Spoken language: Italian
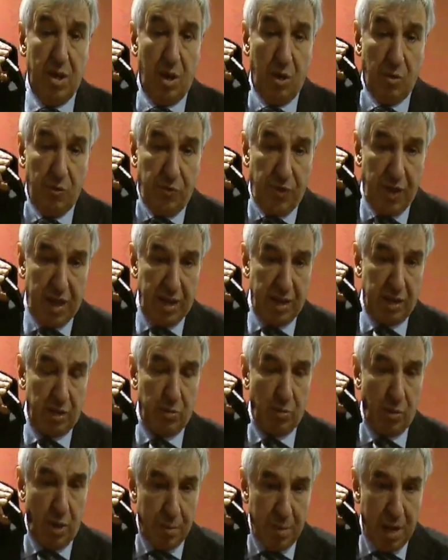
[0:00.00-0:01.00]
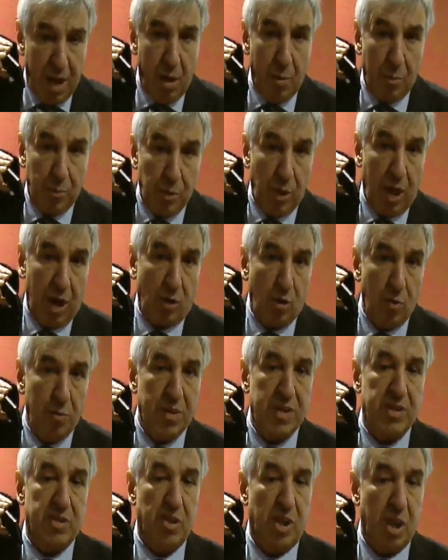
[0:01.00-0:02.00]
ovvero non abbiamo più la
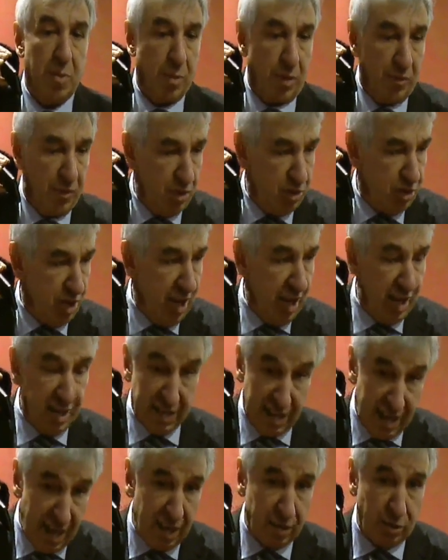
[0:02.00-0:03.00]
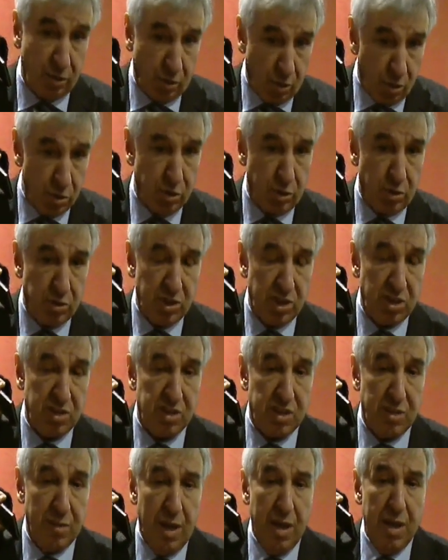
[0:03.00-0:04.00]
commissione provinciale, tra l'altro
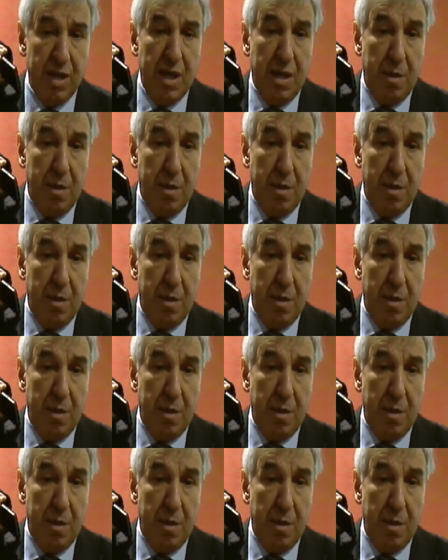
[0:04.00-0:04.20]
costosissima,